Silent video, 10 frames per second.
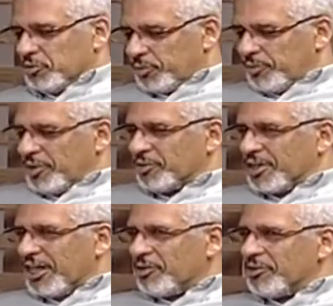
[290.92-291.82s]
primeiros
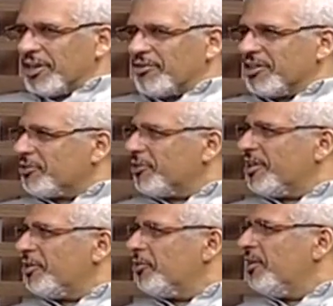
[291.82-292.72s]
anos da vida
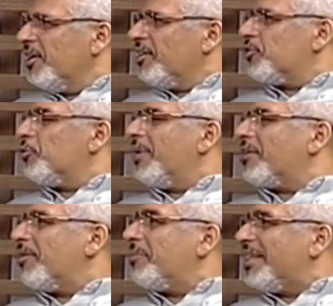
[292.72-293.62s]
juvenil, Silmara,
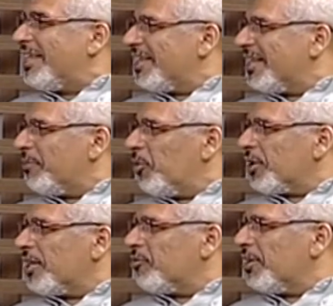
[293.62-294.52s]
uma menina
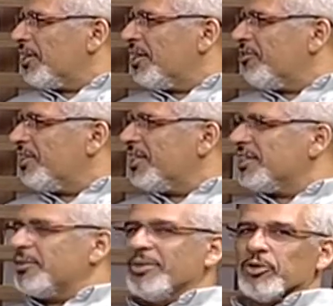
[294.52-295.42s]
morando ali na Avenida
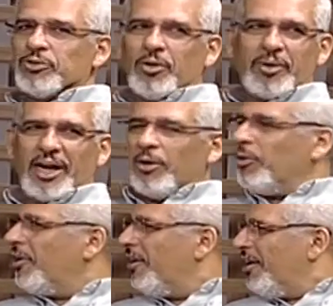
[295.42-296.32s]
Simeão Sobral,
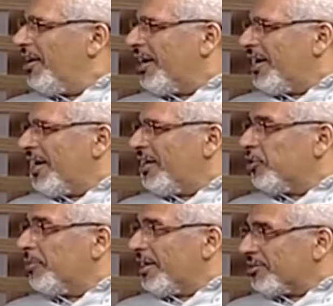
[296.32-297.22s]
é, ali
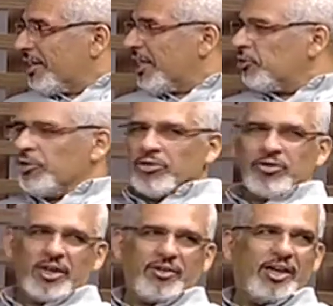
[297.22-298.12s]
no bairro Santo Antônio,
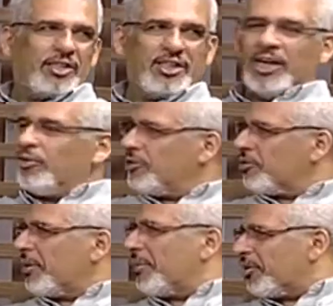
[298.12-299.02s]
que era uma região onde eu
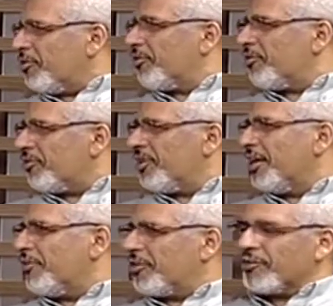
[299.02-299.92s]
também convivia
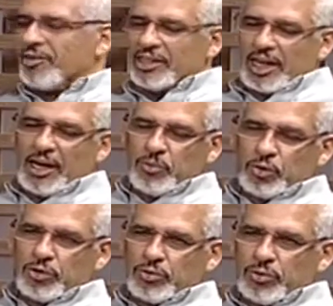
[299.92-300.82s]
e frequentava
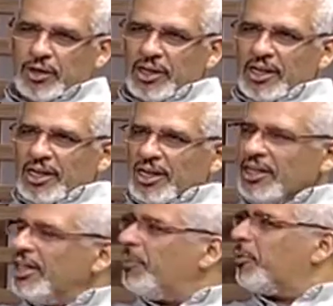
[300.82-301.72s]
muito. E
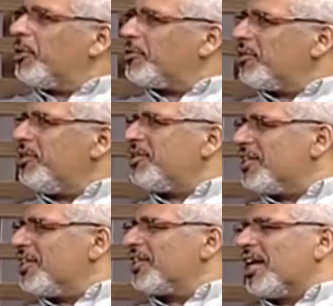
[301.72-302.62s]
depois
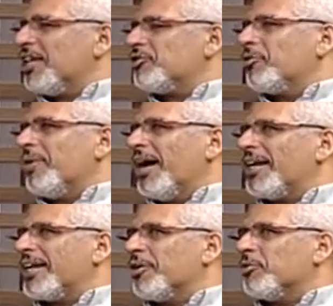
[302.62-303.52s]
conheci já a
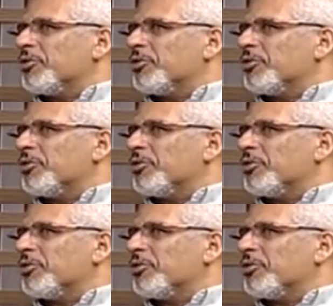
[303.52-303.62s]
Silmara, eu